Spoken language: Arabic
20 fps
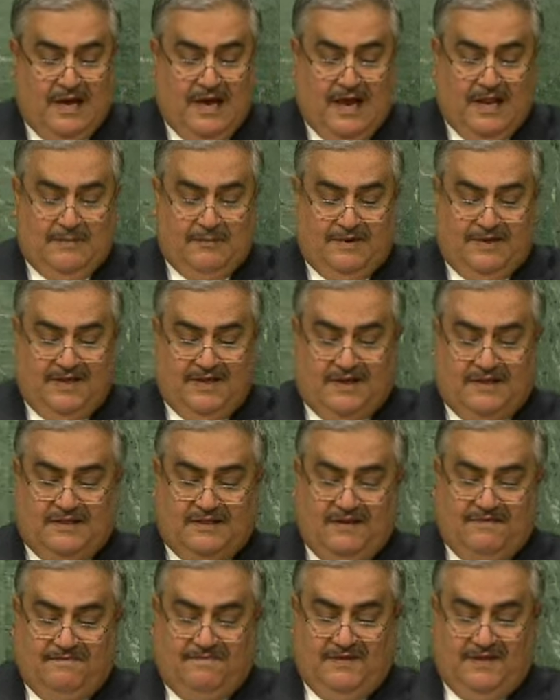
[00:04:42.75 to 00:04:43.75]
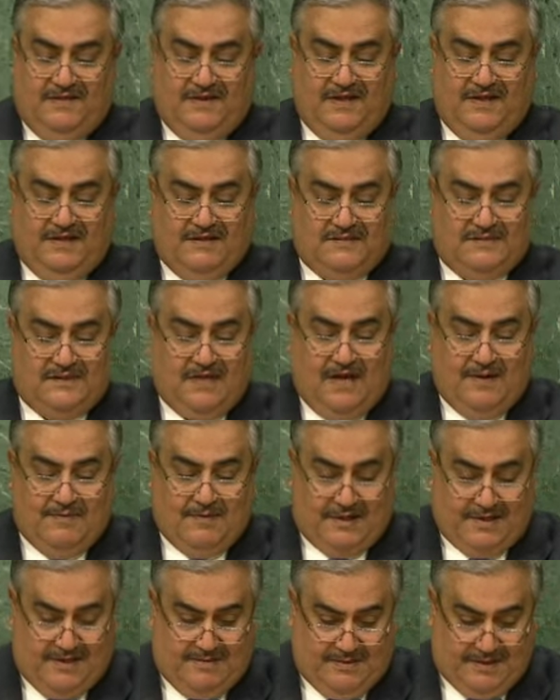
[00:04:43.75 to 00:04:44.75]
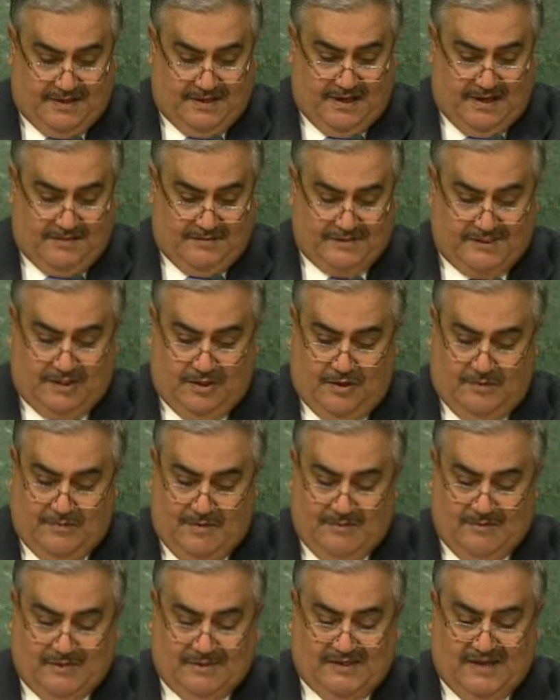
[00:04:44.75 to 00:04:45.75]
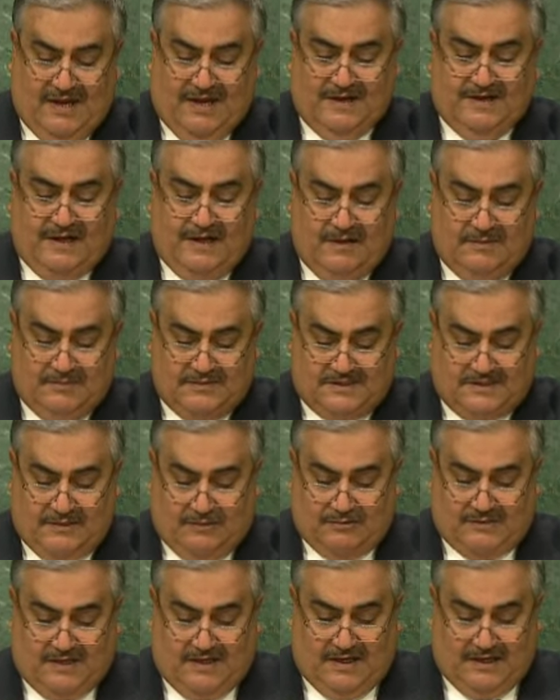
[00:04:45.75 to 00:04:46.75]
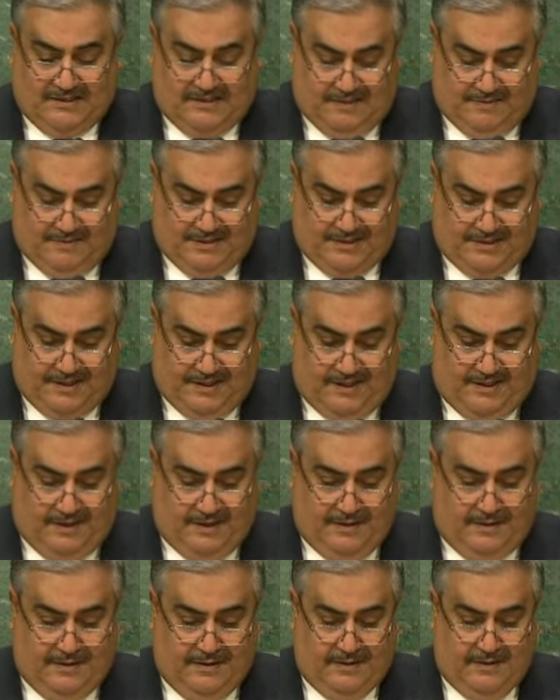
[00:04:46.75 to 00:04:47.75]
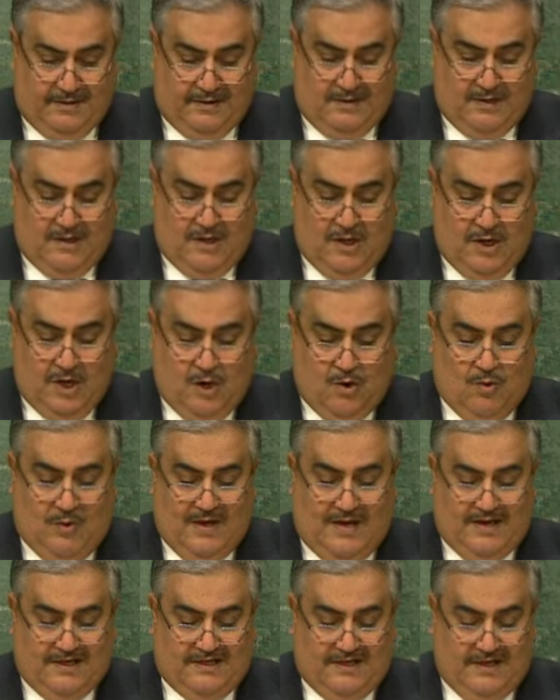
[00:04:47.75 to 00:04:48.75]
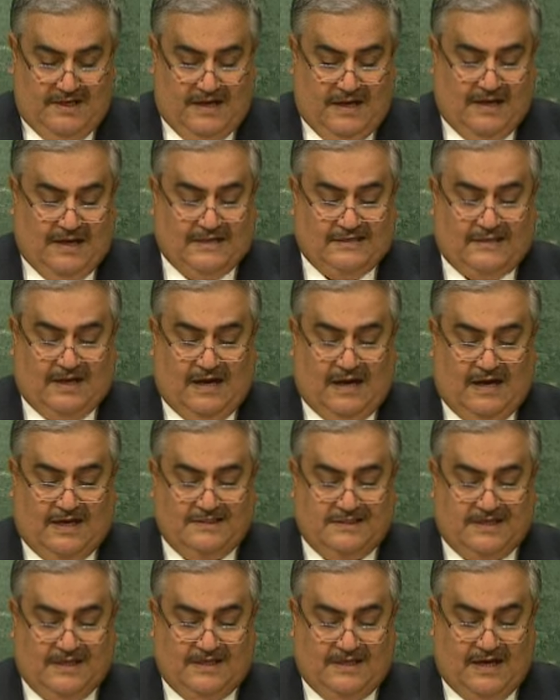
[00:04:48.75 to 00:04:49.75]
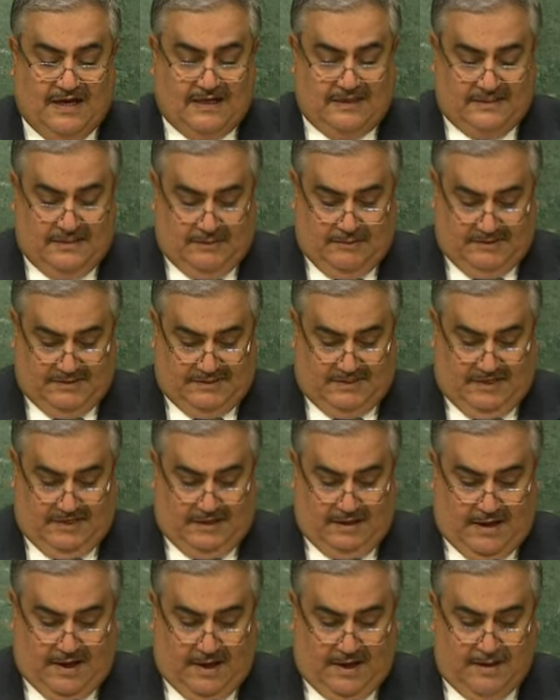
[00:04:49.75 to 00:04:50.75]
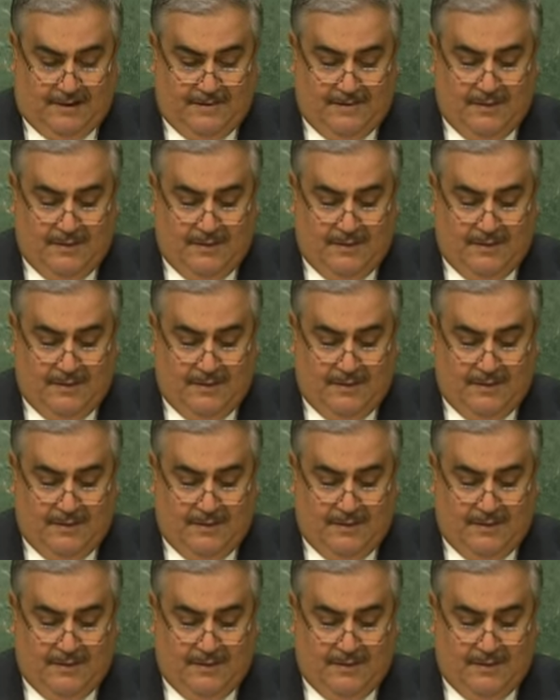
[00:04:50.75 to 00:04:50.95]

المدير التنفيذي السابق لبرنامج الأمم المتحدة للمستوطنات البشرية والتي نالتها عن جدارة واستحقاق